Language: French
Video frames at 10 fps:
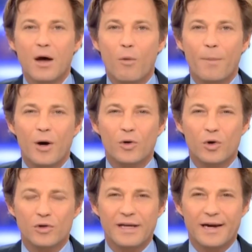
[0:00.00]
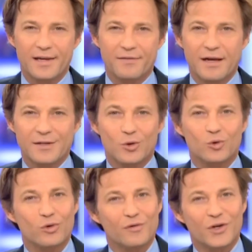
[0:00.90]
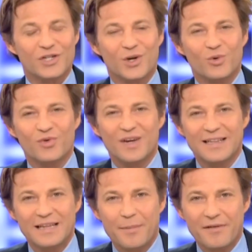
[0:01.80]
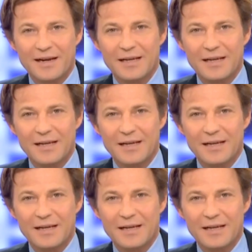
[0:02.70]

On part en Angleterre qui vient à son tour de franchir une nouvelle étape avec